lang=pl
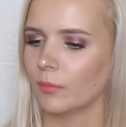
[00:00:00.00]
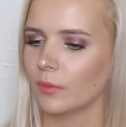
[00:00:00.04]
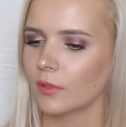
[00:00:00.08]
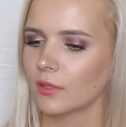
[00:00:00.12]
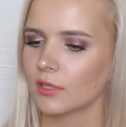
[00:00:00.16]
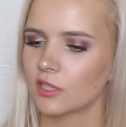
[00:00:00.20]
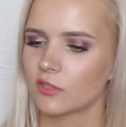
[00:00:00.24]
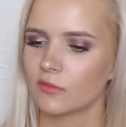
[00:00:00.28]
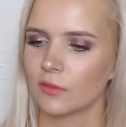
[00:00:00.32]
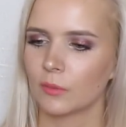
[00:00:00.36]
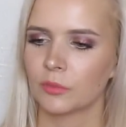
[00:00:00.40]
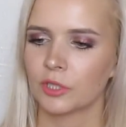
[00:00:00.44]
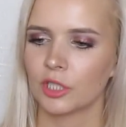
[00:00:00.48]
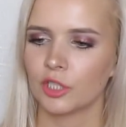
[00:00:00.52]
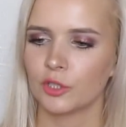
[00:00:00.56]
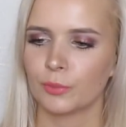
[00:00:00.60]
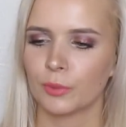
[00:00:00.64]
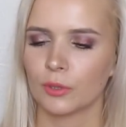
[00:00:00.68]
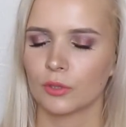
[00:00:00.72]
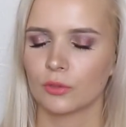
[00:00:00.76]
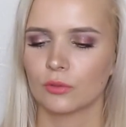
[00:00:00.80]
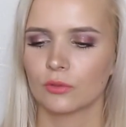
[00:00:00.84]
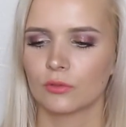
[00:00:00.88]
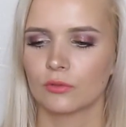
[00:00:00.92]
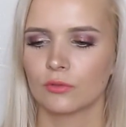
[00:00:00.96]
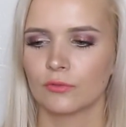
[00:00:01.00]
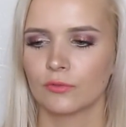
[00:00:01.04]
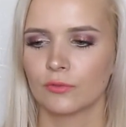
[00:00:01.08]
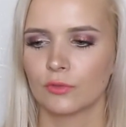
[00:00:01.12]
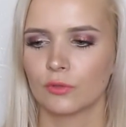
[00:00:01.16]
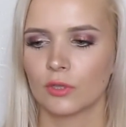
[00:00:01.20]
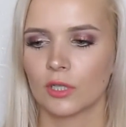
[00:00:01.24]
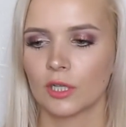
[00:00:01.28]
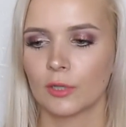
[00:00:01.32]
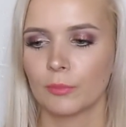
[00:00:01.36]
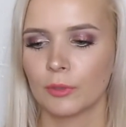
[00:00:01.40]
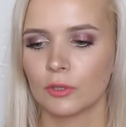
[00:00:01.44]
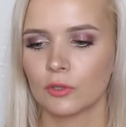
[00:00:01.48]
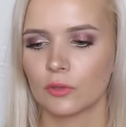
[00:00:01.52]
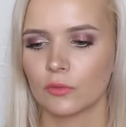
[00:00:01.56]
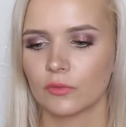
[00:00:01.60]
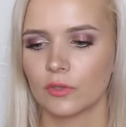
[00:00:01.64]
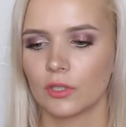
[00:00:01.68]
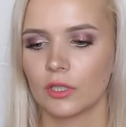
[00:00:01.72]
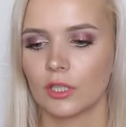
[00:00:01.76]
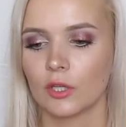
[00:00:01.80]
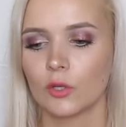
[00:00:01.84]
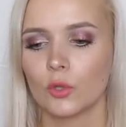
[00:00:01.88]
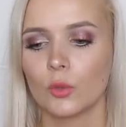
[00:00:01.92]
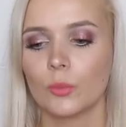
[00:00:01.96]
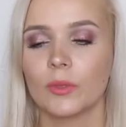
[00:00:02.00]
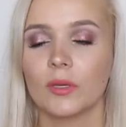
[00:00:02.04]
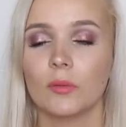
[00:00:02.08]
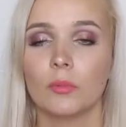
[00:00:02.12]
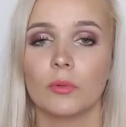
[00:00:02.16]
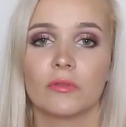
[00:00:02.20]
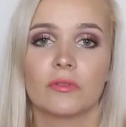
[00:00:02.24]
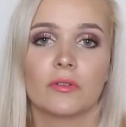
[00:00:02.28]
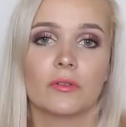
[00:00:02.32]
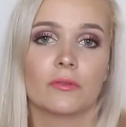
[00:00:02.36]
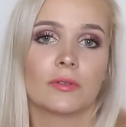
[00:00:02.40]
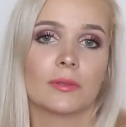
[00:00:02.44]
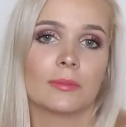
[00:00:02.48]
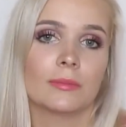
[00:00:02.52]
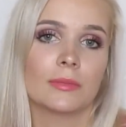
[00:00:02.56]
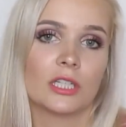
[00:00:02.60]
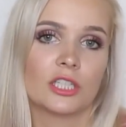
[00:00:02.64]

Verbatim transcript: Pokażę Wam sześć produktów, których ponownie nie kupię i powiem Wam,